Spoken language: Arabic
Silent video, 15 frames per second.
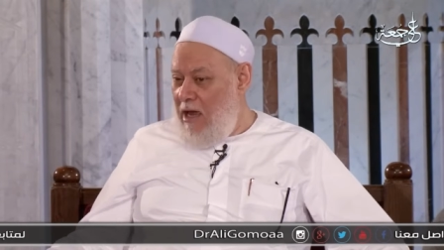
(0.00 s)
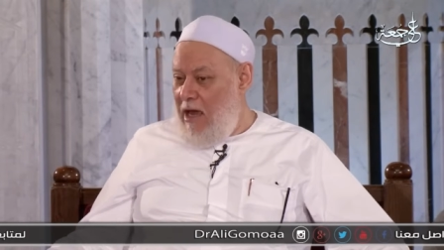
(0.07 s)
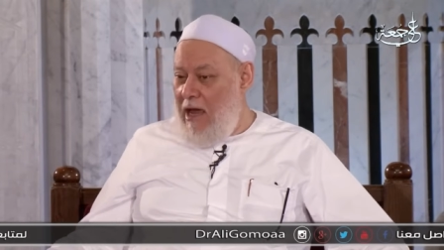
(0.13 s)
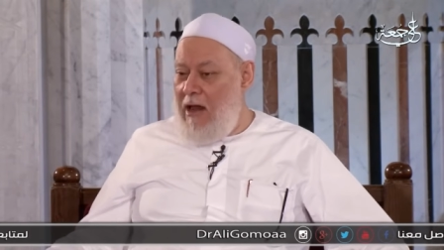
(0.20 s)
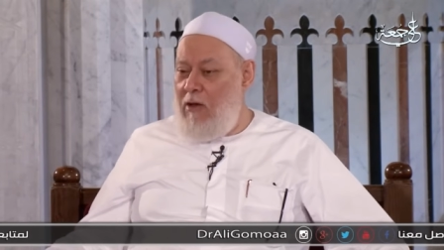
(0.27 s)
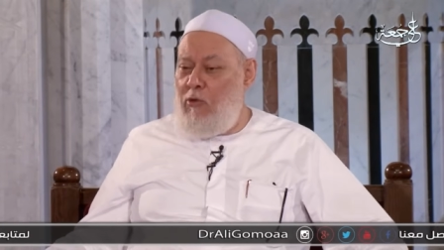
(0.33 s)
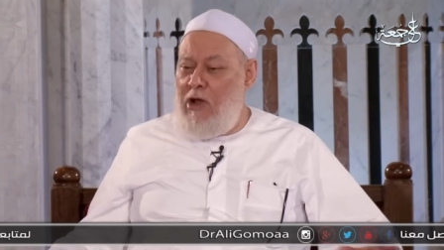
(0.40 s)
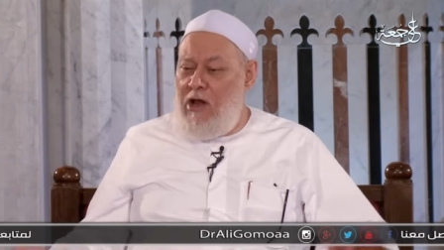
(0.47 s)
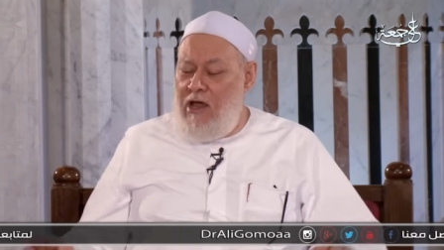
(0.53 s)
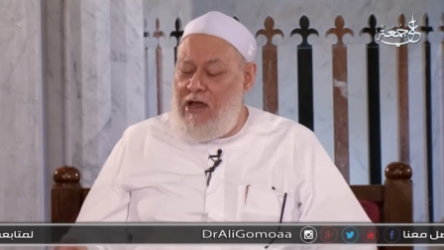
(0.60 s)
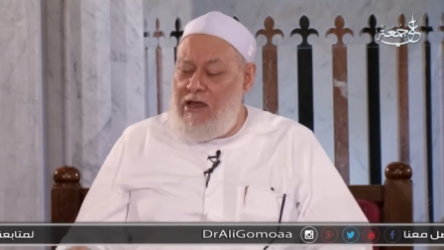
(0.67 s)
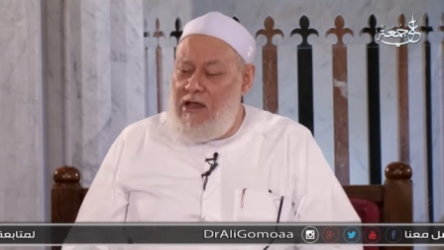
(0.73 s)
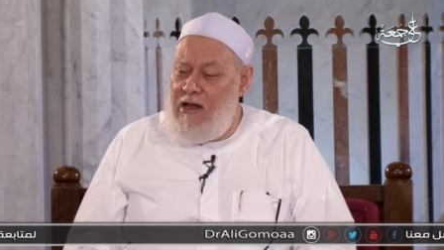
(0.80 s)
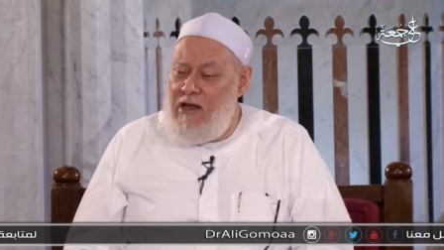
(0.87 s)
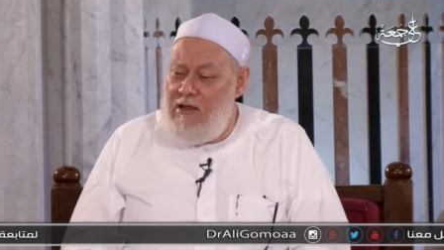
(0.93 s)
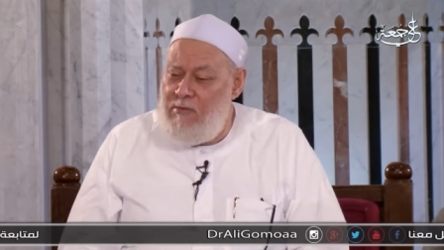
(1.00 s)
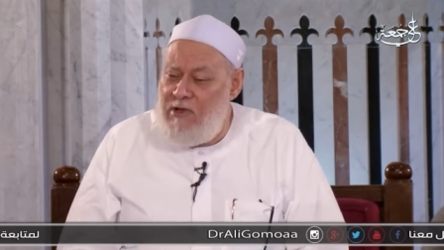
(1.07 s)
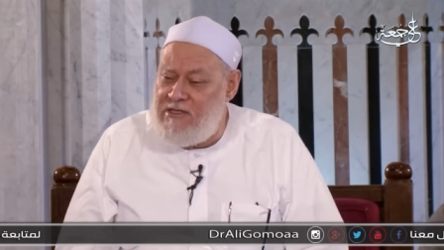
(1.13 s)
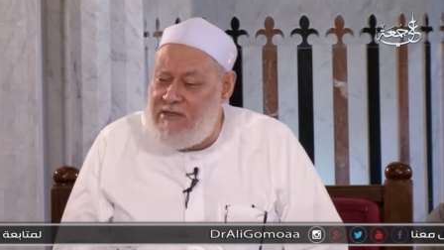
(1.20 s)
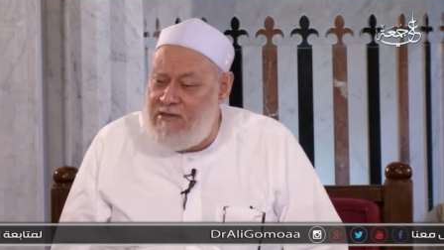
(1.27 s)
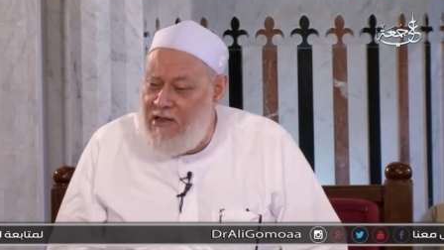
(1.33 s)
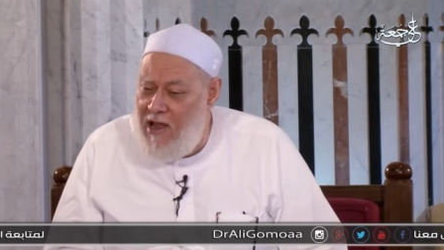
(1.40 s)
قال ولكن
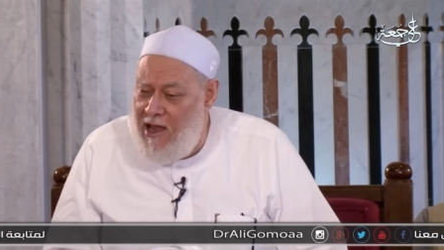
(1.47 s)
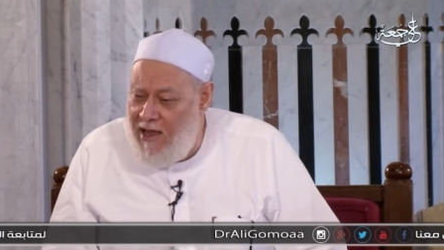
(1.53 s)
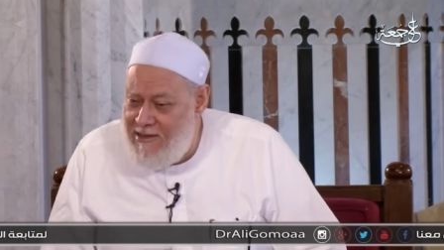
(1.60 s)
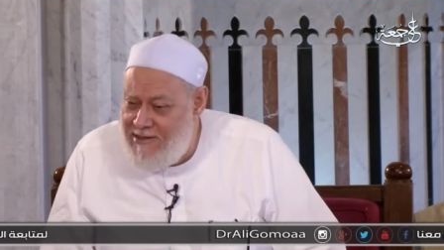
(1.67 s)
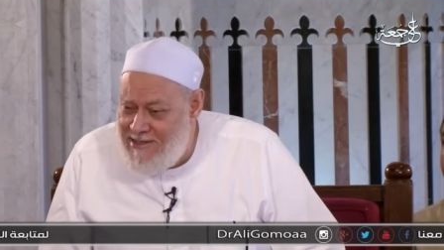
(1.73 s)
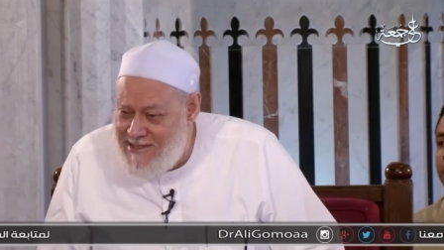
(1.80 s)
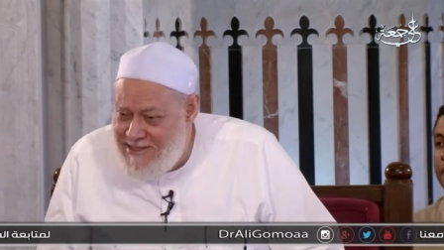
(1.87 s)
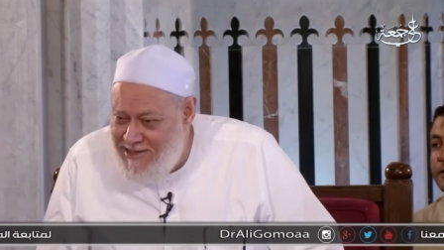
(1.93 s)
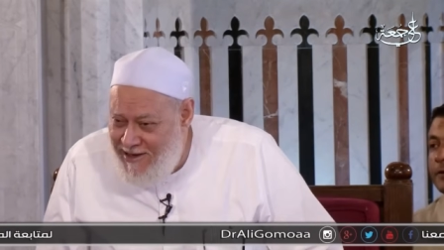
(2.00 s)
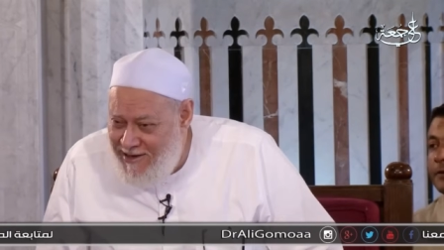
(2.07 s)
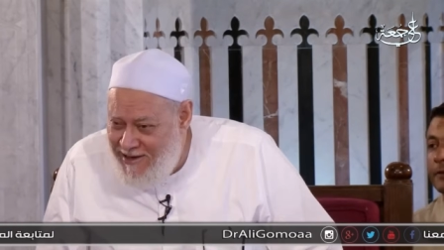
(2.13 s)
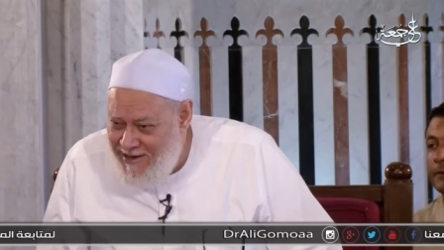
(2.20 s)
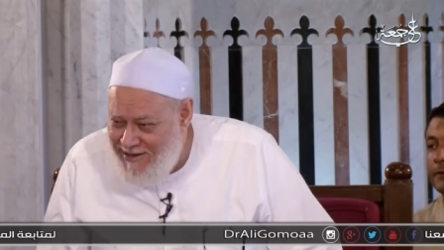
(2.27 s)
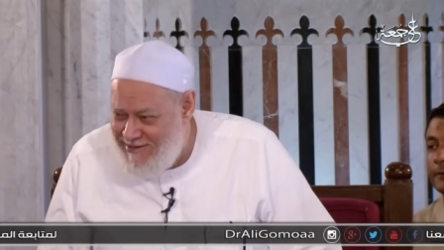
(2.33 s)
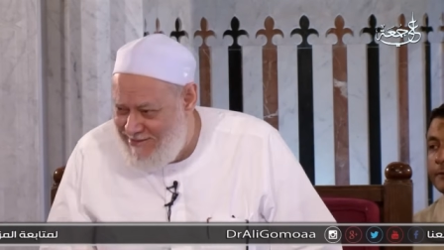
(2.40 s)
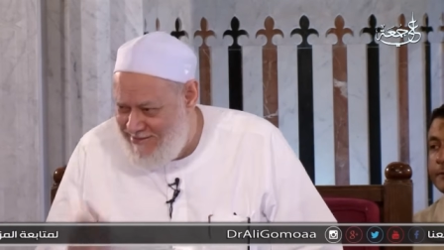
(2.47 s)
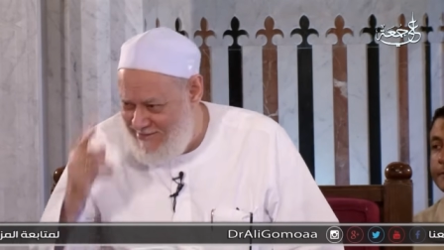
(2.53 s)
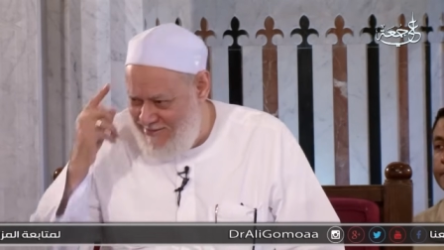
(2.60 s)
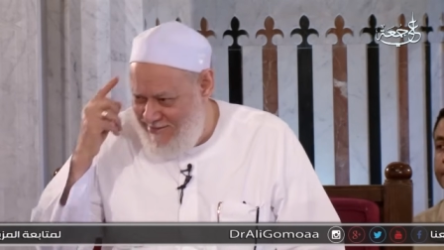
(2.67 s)
لمصلحه الصلاه